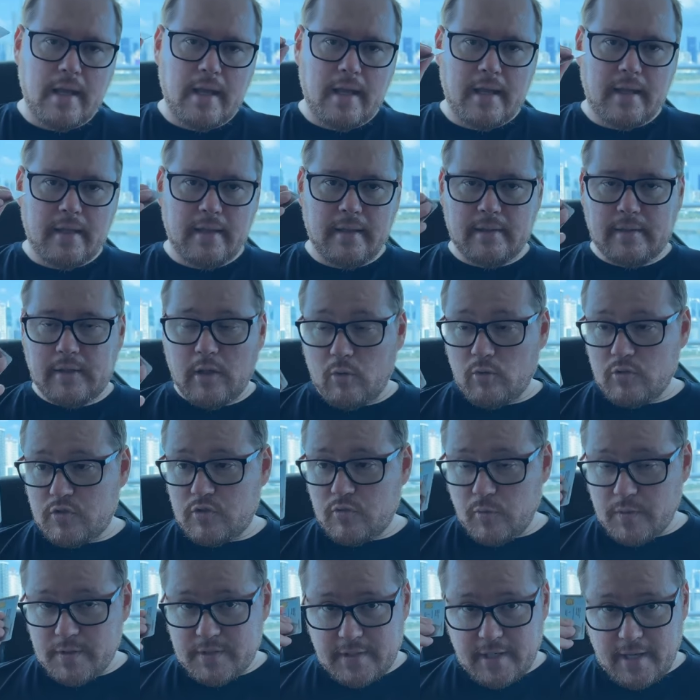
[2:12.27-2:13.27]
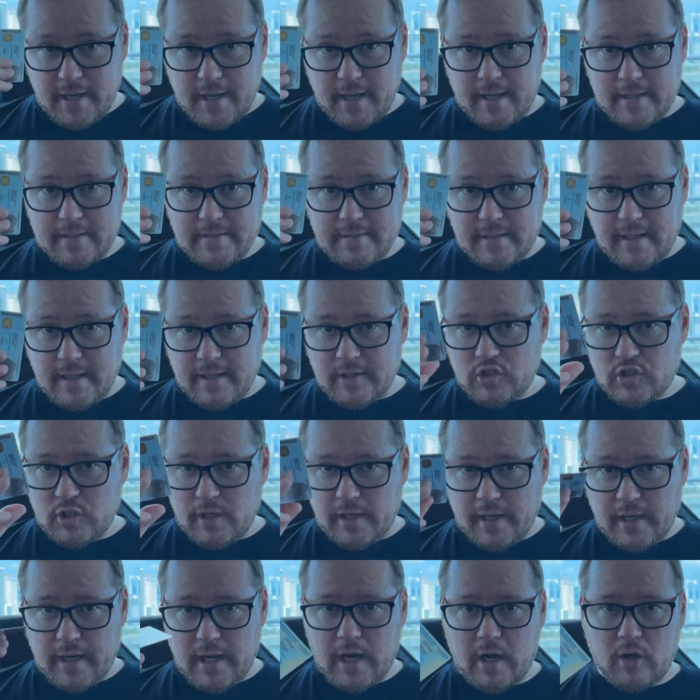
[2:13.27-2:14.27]
Então, se você é residente
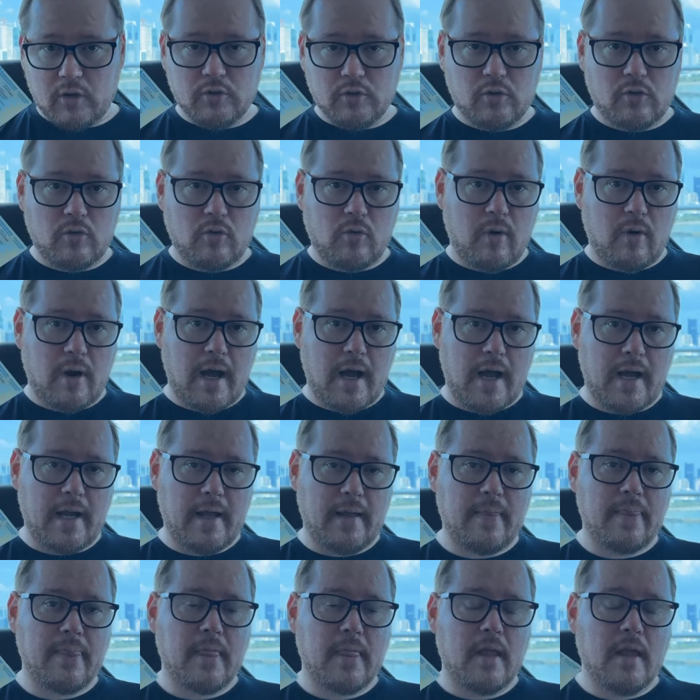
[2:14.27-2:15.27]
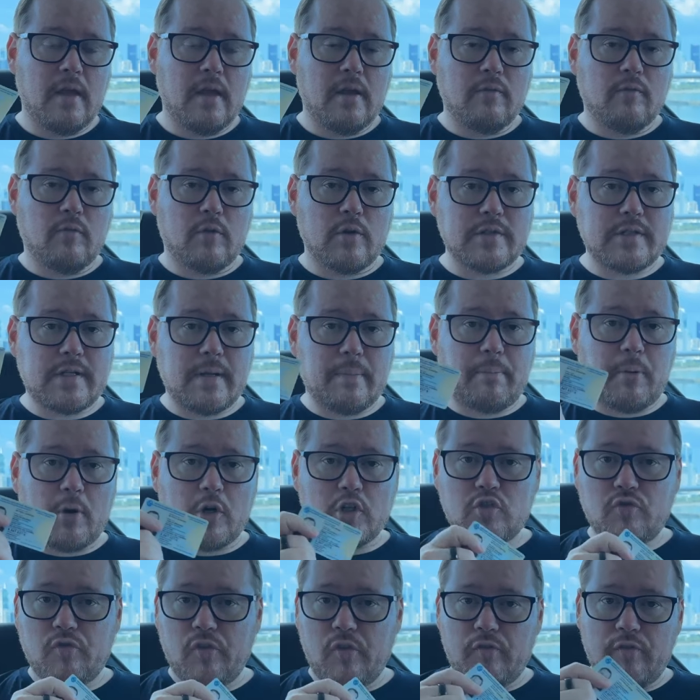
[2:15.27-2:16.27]
legal no Uruguai, você
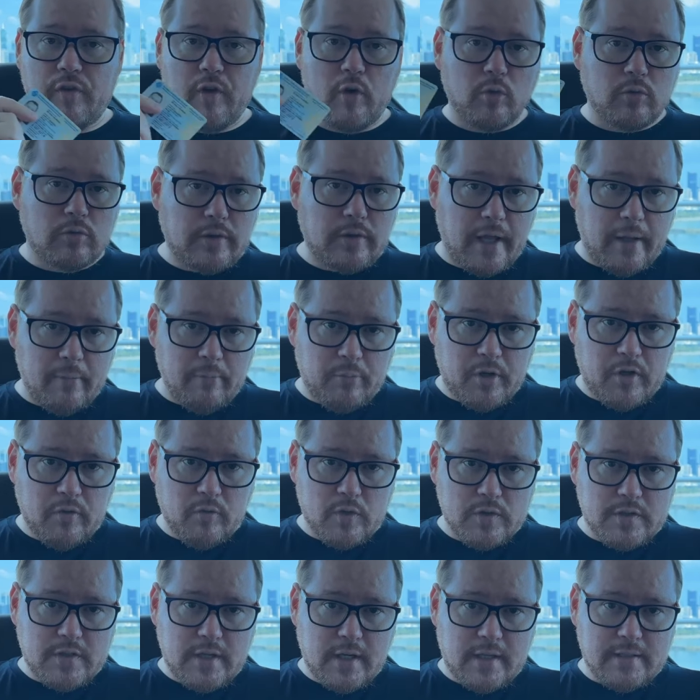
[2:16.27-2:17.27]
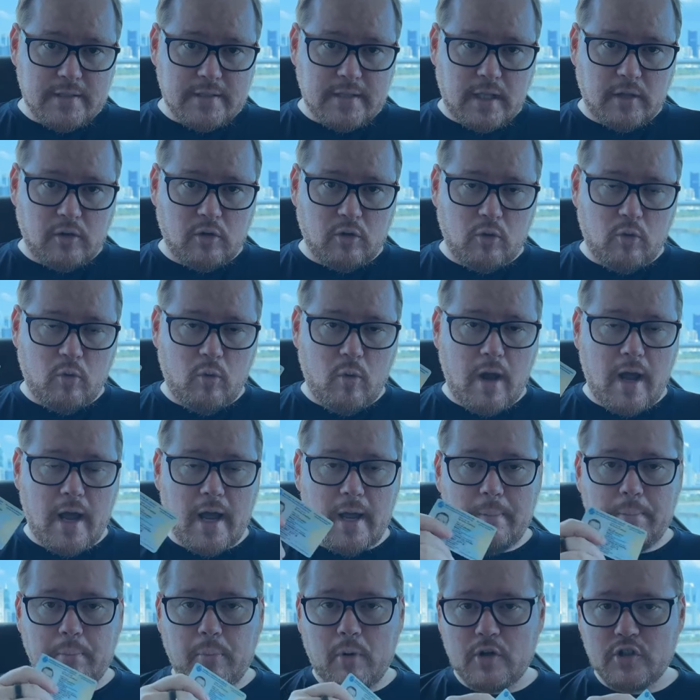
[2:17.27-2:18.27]
pode viver o tempo que você quiser no
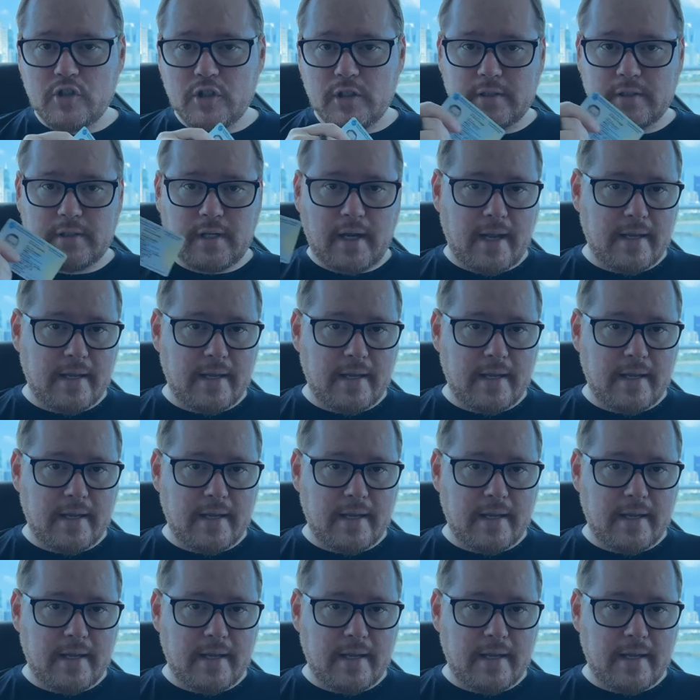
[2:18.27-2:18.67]
Uruguai, pode entrar e